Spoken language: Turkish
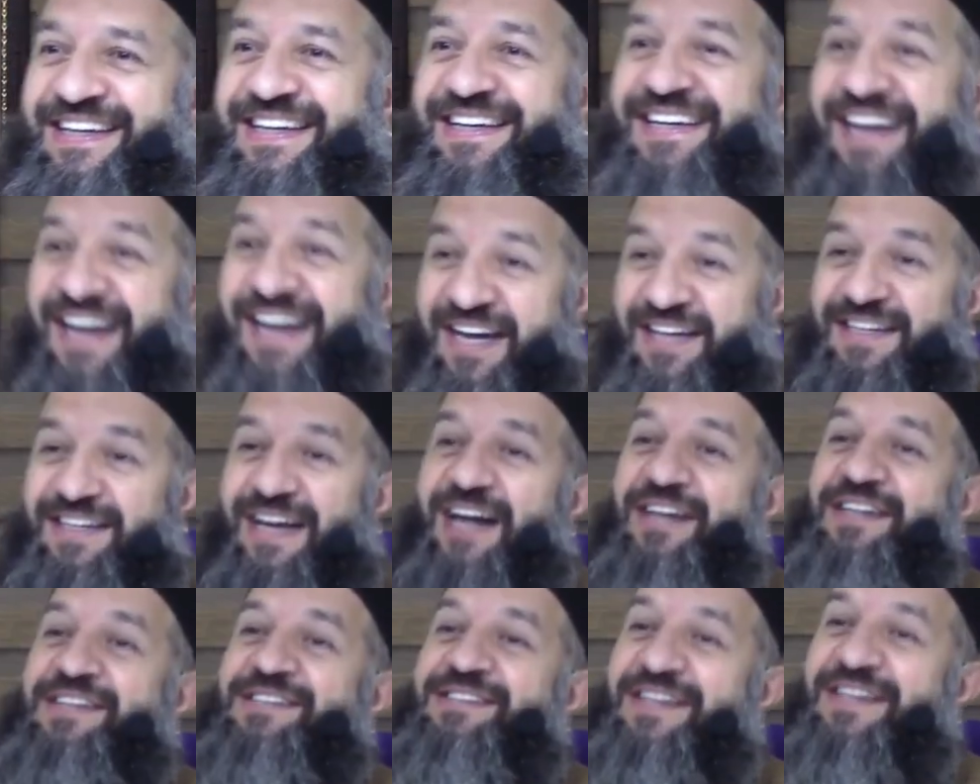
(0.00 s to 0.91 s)
yani. He,
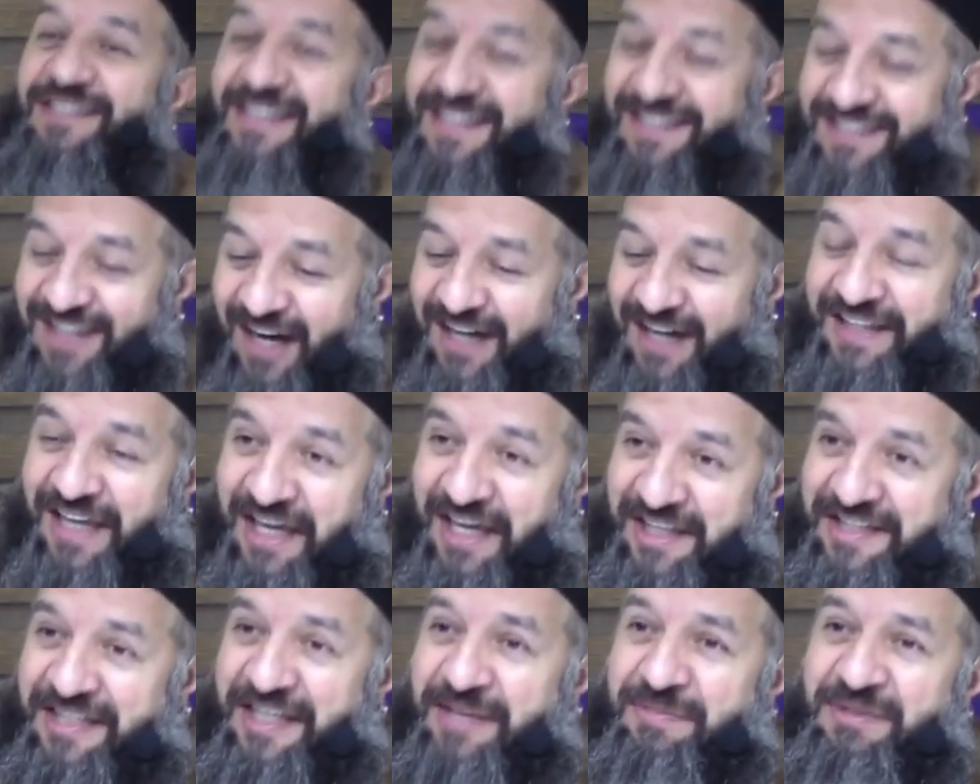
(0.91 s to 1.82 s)
yani itaat
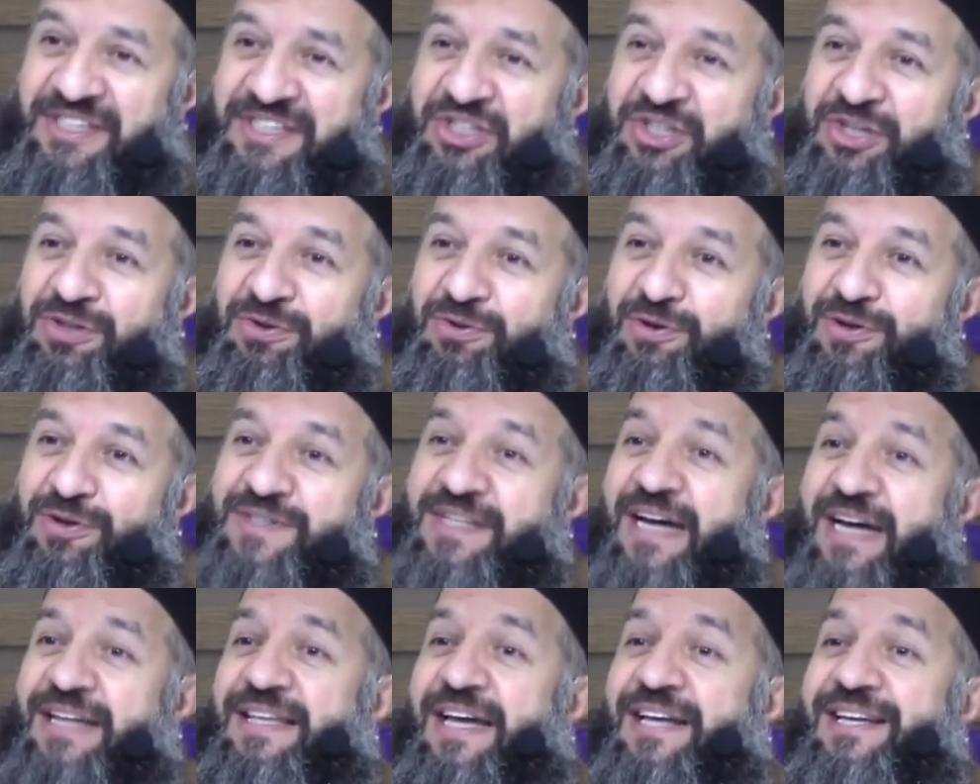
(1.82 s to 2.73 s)
ettiğimiz için diyor
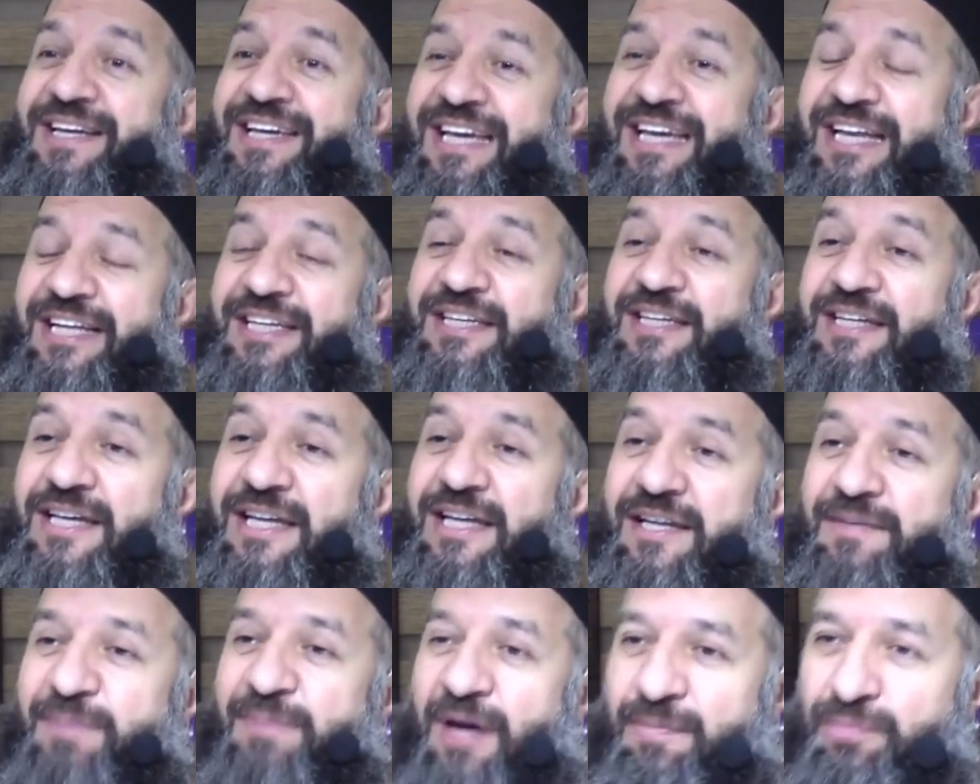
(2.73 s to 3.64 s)
zaten ilk
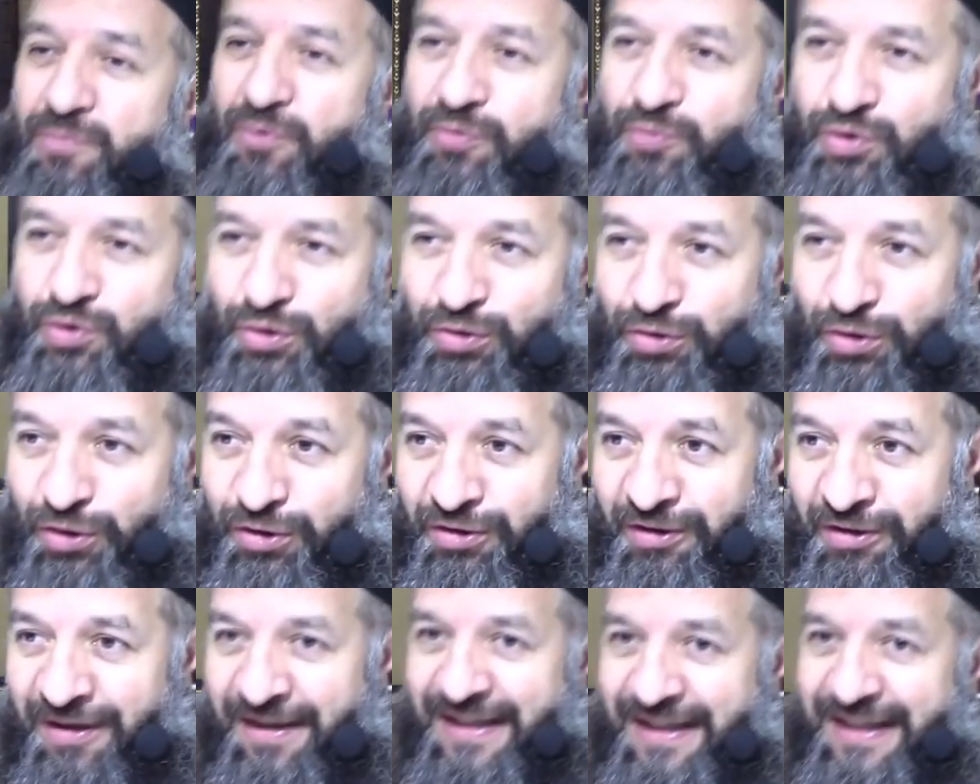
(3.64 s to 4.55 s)
ilk bak
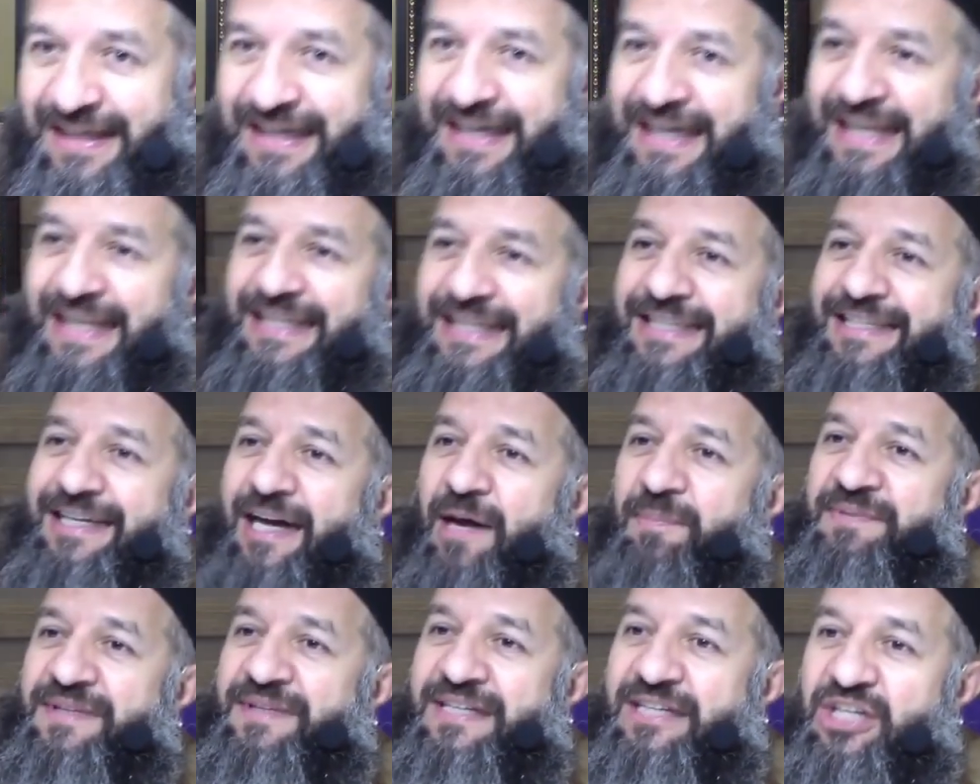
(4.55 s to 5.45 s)
mümkünün ilk
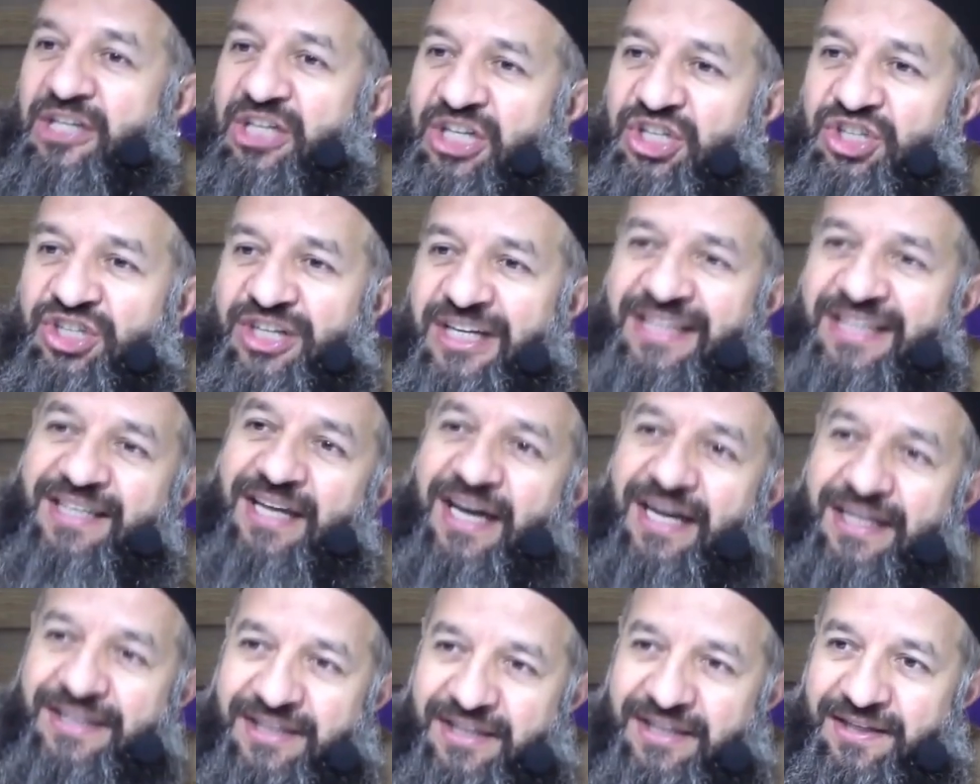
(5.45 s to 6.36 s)
yaptığı iş
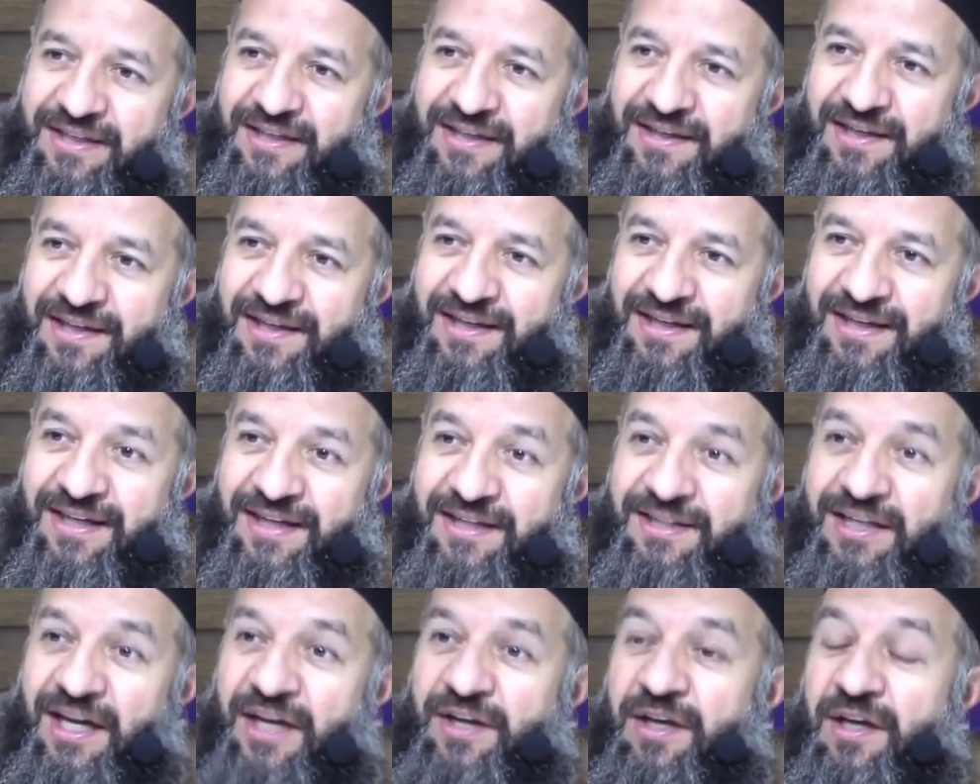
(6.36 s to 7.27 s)
itaattir dedi.
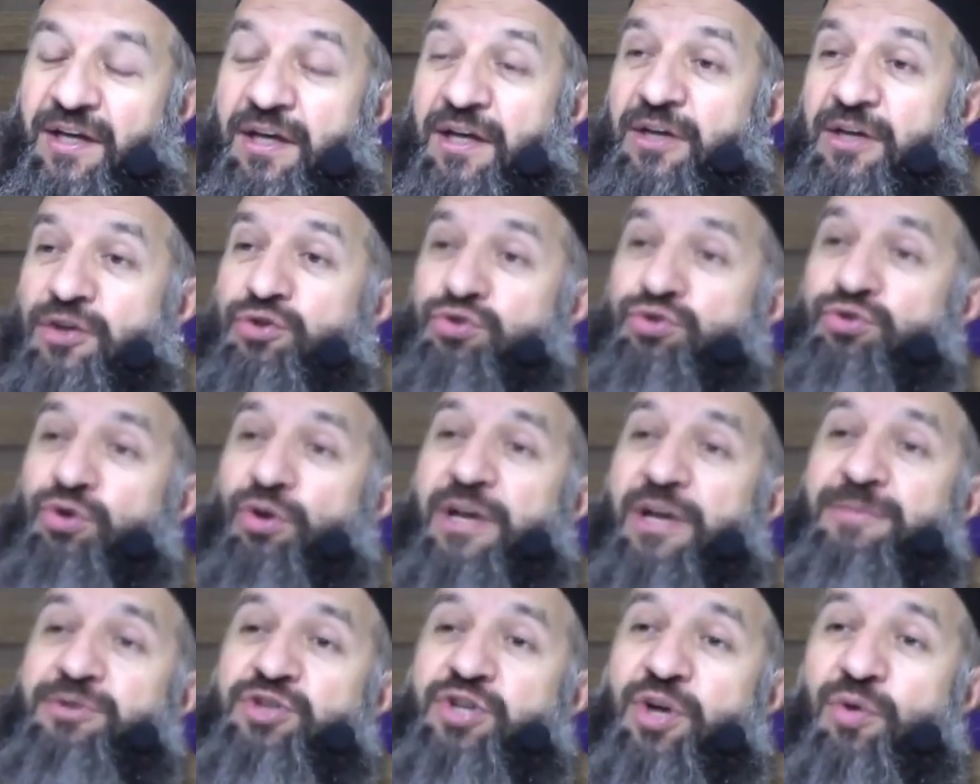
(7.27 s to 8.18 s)
Evet. Yani
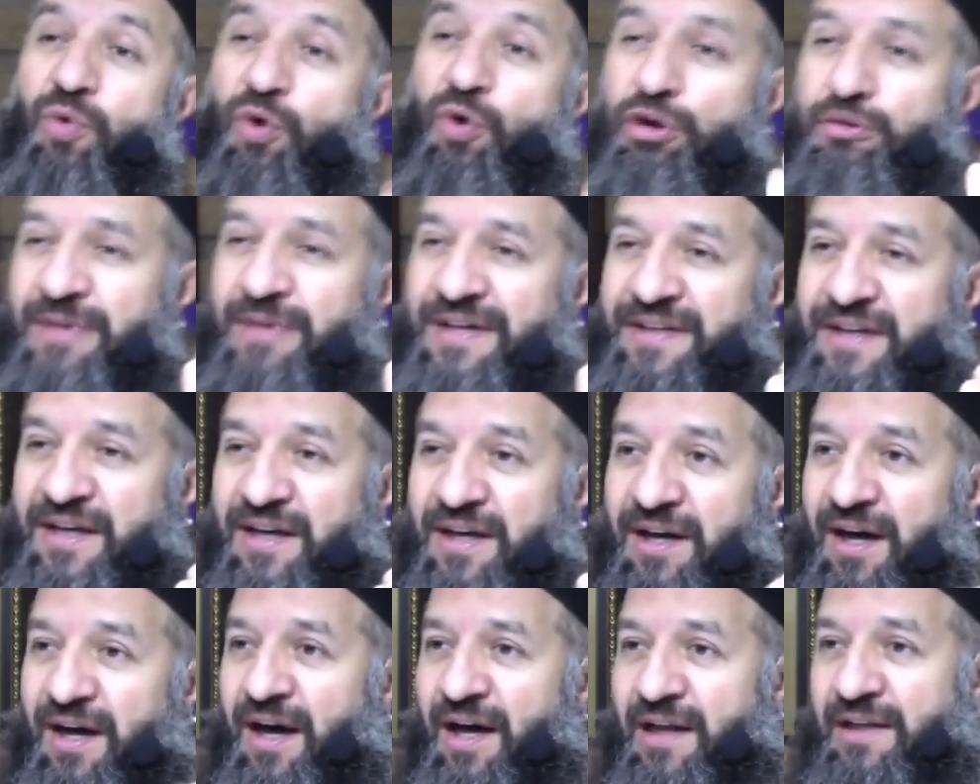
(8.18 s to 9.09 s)
şöyle bir şey olmadı.
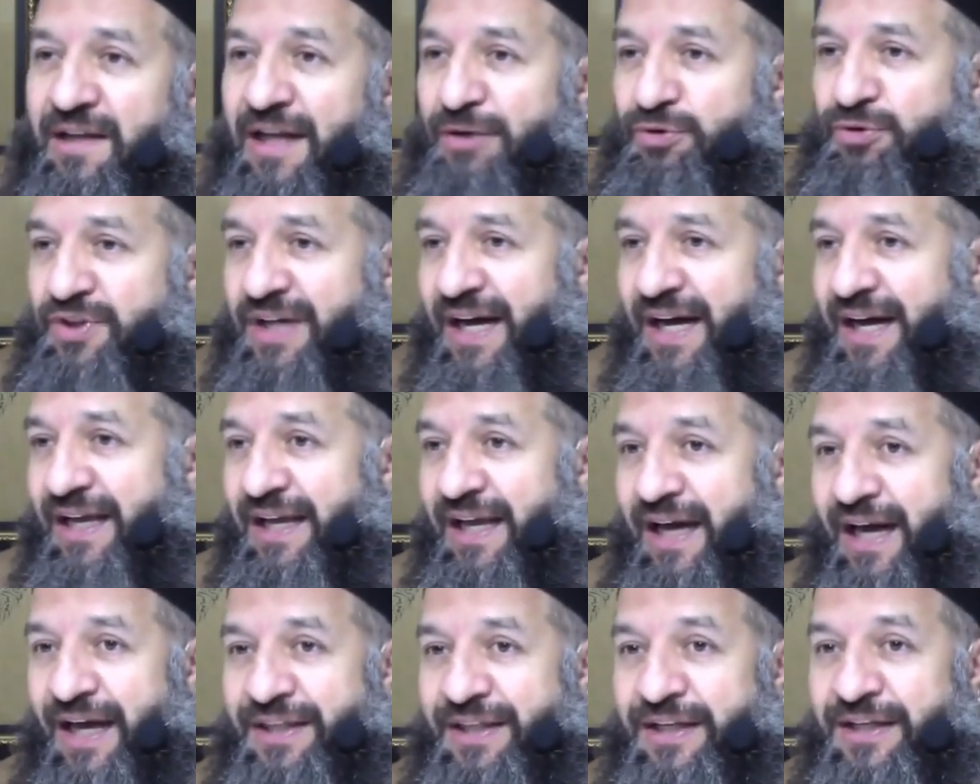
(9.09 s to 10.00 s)
Allahu
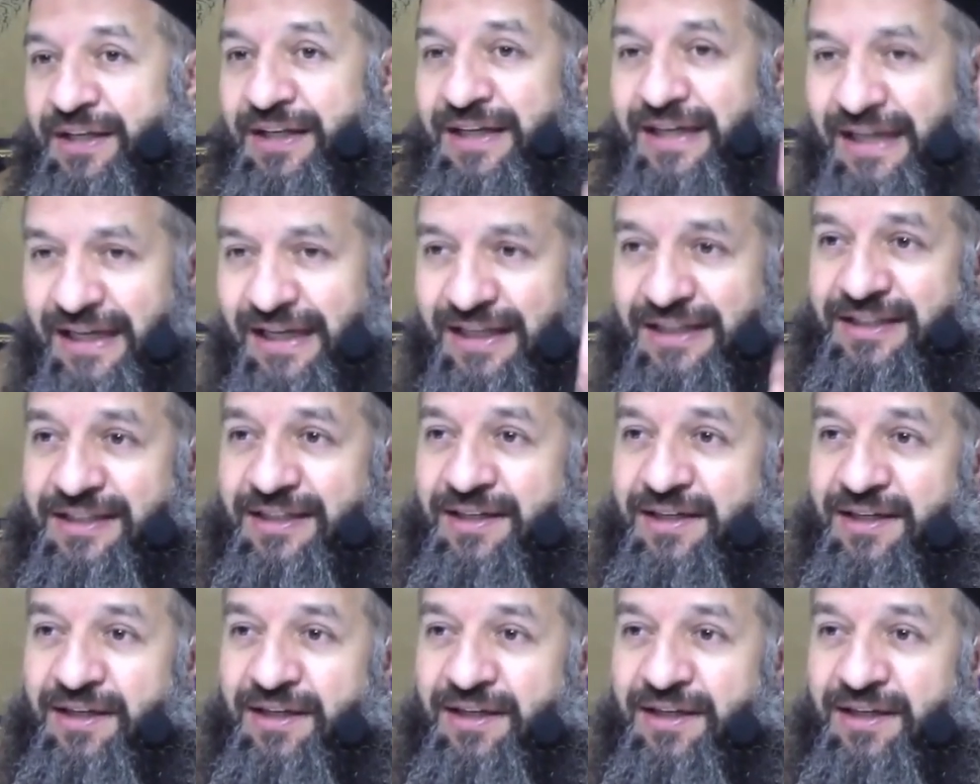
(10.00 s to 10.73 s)
Teala'nın ilk